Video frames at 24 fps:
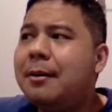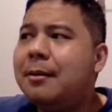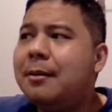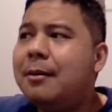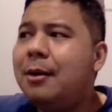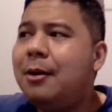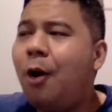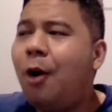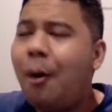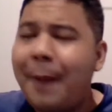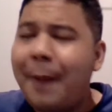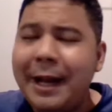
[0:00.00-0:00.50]

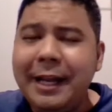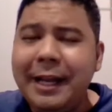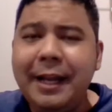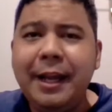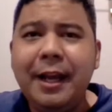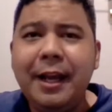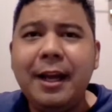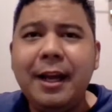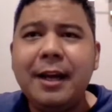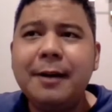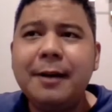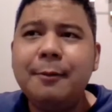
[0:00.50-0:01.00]
โลกใบนี้
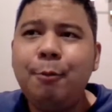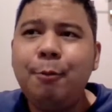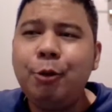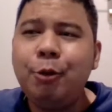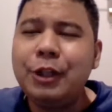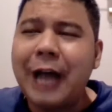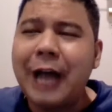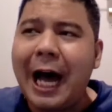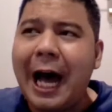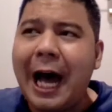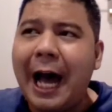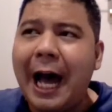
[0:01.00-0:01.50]
ผู้
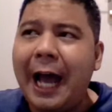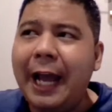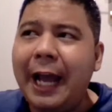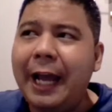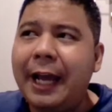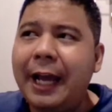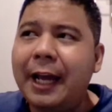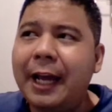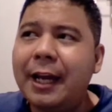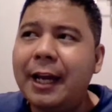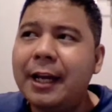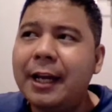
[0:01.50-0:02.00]
ชาย
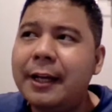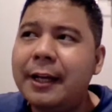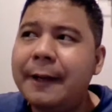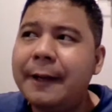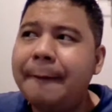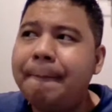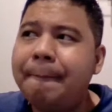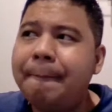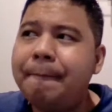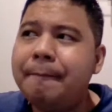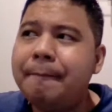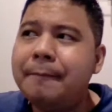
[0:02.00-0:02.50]

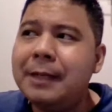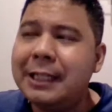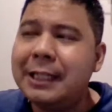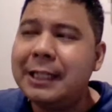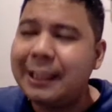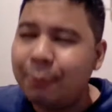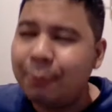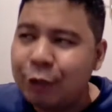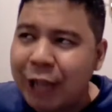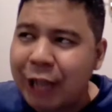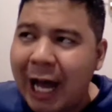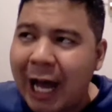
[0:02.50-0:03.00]
หรือแต่
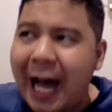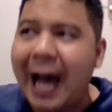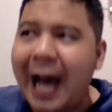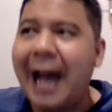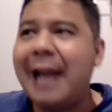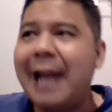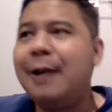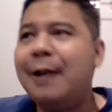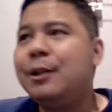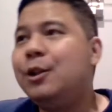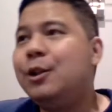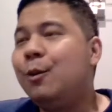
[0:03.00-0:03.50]
ผู้ชาย
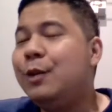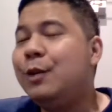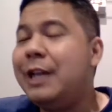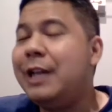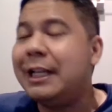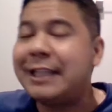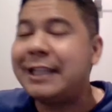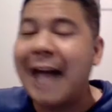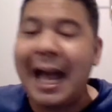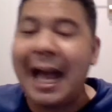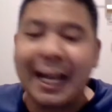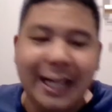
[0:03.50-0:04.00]
ส่วนผู้หญิง
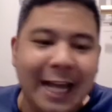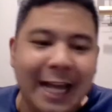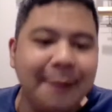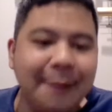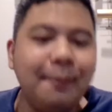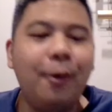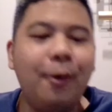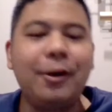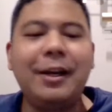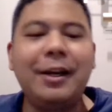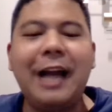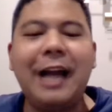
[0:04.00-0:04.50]
ตายเกลี้ยง
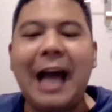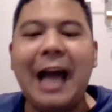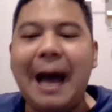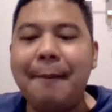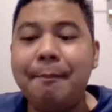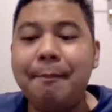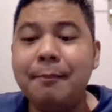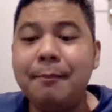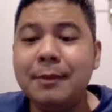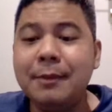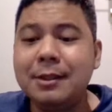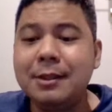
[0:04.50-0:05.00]
หมดนะครับ
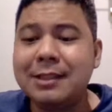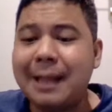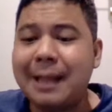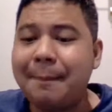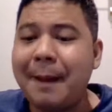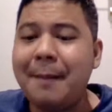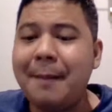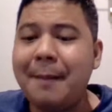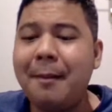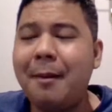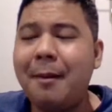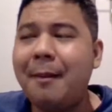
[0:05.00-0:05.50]
แต่ไป
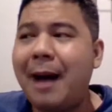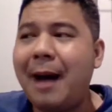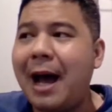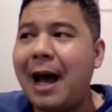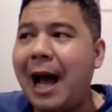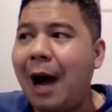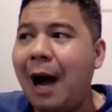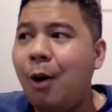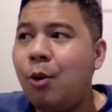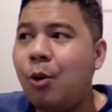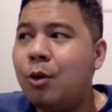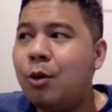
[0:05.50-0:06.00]
มา
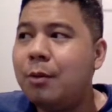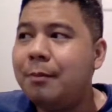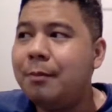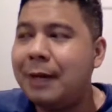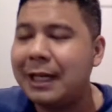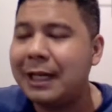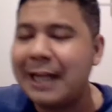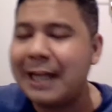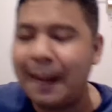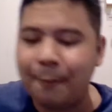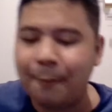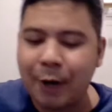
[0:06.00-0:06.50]
เอ้าเหมือน
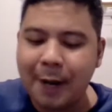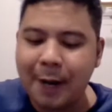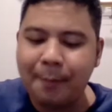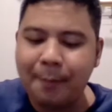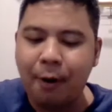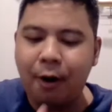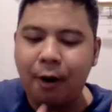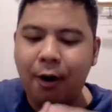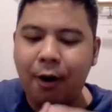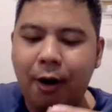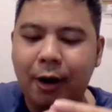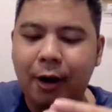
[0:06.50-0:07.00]
กับว่าพ
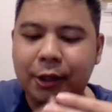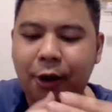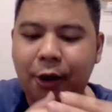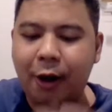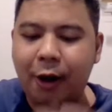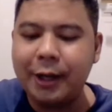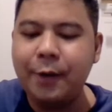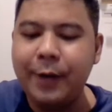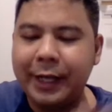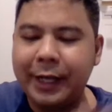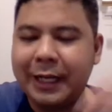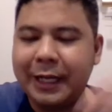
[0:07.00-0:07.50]
อทอส
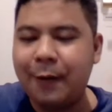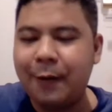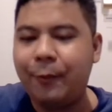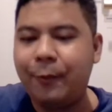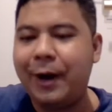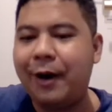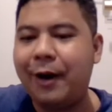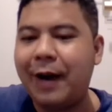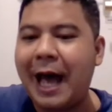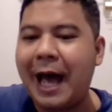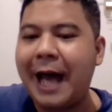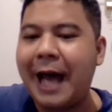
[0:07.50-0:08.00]
ฮิวอิตกับไว
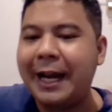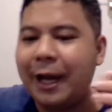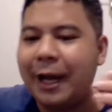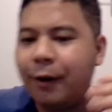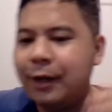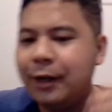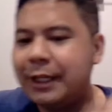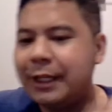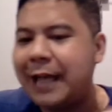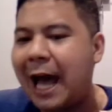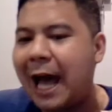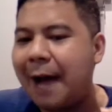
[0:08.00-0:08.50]
โอลาเนี่ยเขา
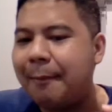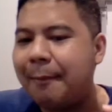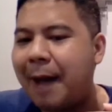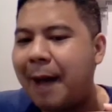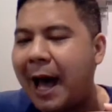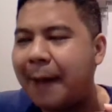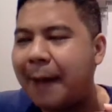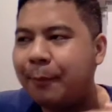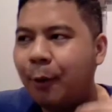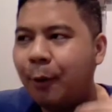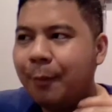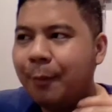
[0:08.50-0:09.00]
เดินทางมา
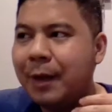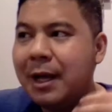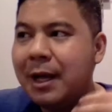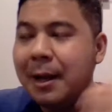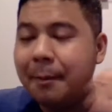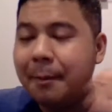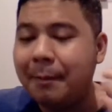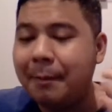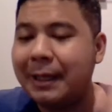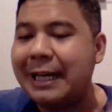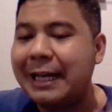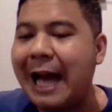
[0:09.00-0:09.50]
ปุ๊บ
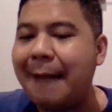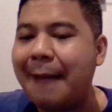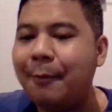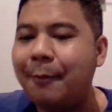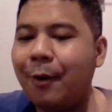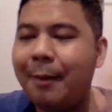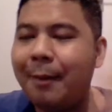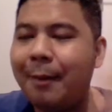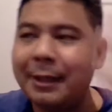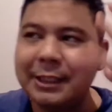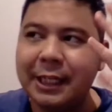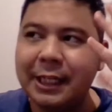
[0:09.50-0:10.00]
มันกลายเป็น
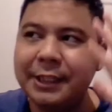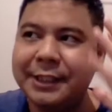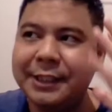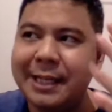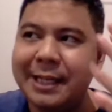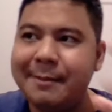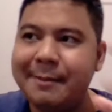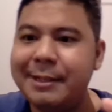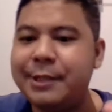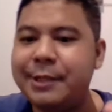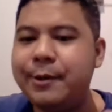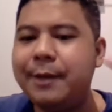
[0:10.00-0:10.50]
ว่ามาเจอสิ่ง
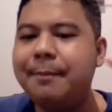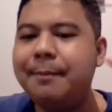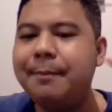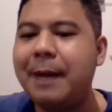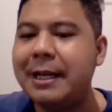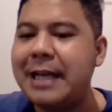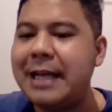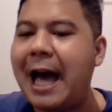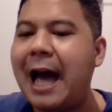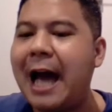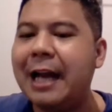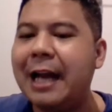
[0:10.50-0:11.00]
มีชีวิตบาง
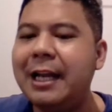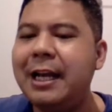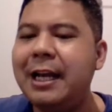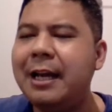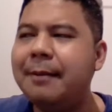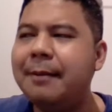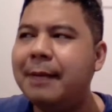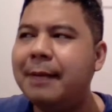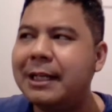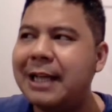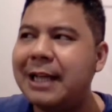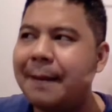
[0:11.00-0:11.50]
อย่างที่
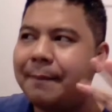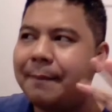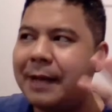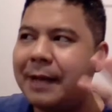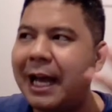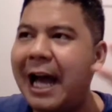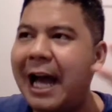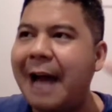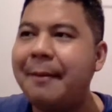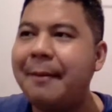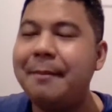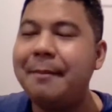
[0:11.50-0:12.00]
เหมือนกับค
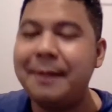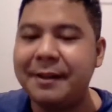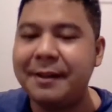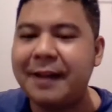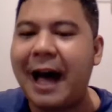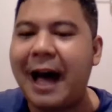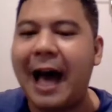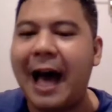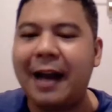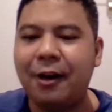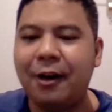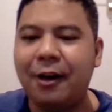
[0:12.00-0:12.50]
ล้ายๆเป็นปี
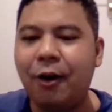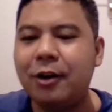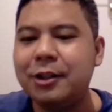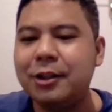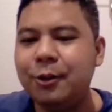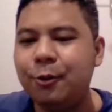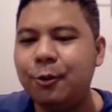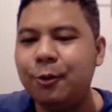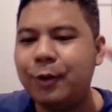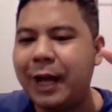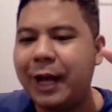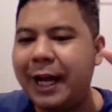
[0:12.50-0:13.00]
ศาจเนาะอ
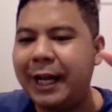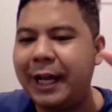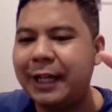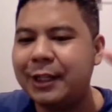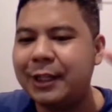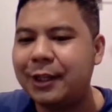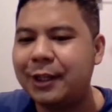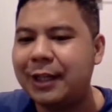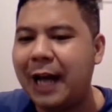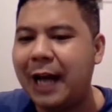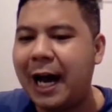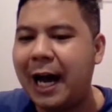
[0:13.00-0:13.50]
ยู่ใน
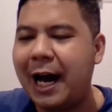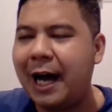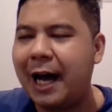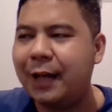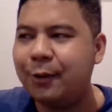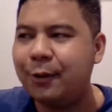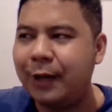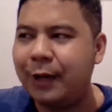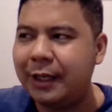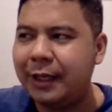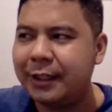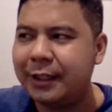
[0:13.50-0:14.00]
อ่าอ
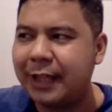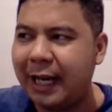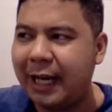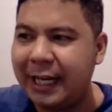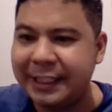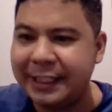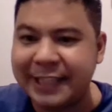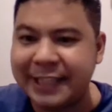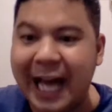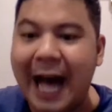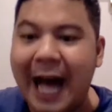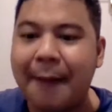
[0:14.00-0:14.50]
ยู่ในทะเล
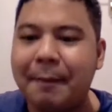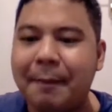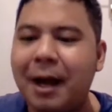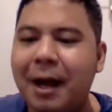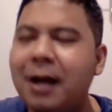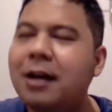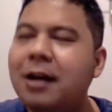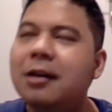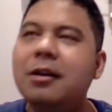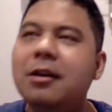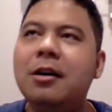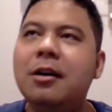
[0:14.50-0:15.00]
สาบมั้ง
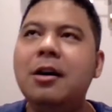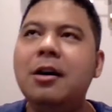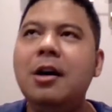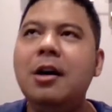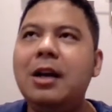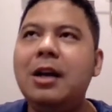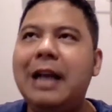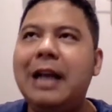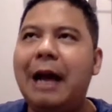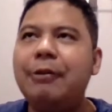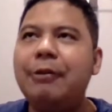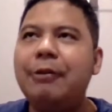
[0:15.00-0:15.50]
เออ
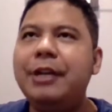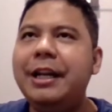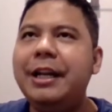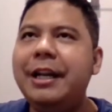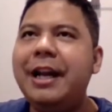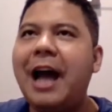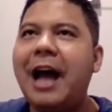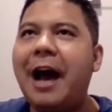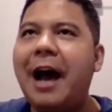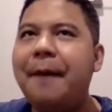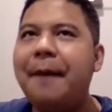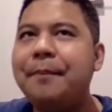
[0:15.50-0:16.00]
แล้วทีนี้
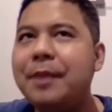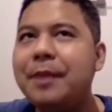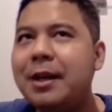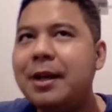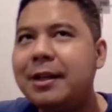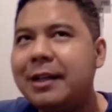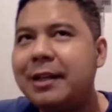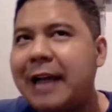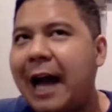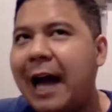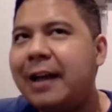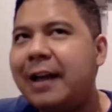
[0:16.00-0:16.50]
เนี่ย
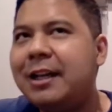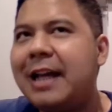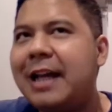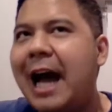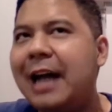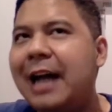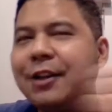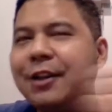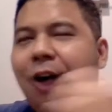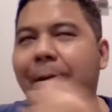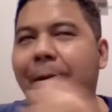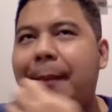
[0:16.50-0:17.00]
การเดินทาง
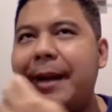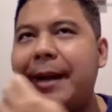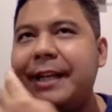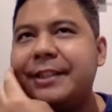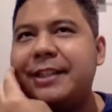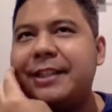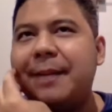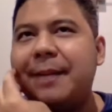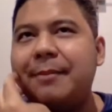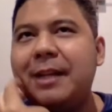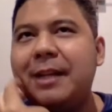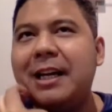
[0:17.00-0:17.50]
ต่อไปอีกส
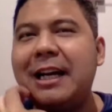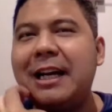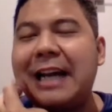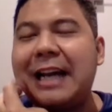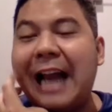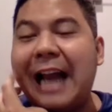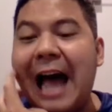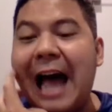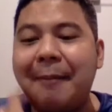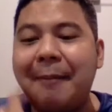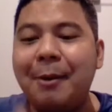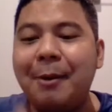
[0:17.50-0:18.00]
เต็ปหนึ่งก
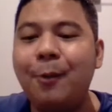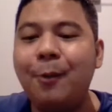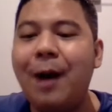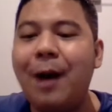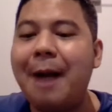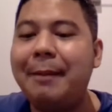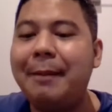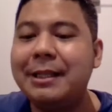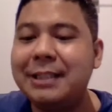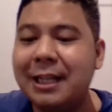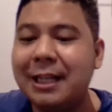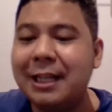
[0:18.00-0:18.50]
ลายเป็นว่า
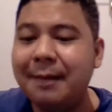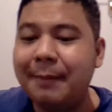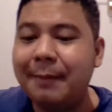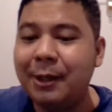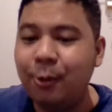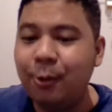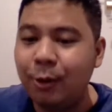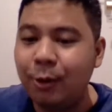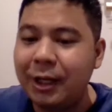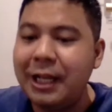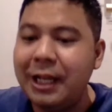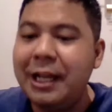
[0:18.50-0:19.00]
ไปเจอม
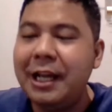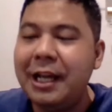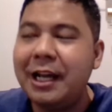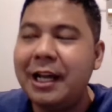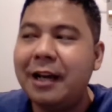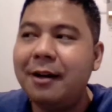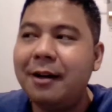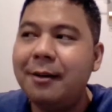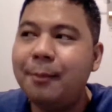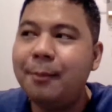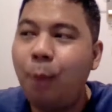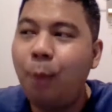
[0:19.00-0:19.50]
นุษย์อีก
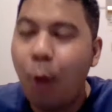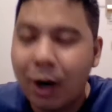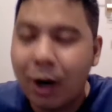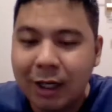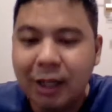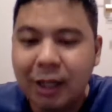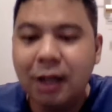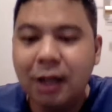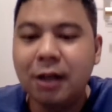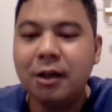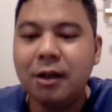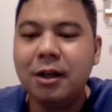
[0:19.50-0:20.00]
พวกหนึ่ง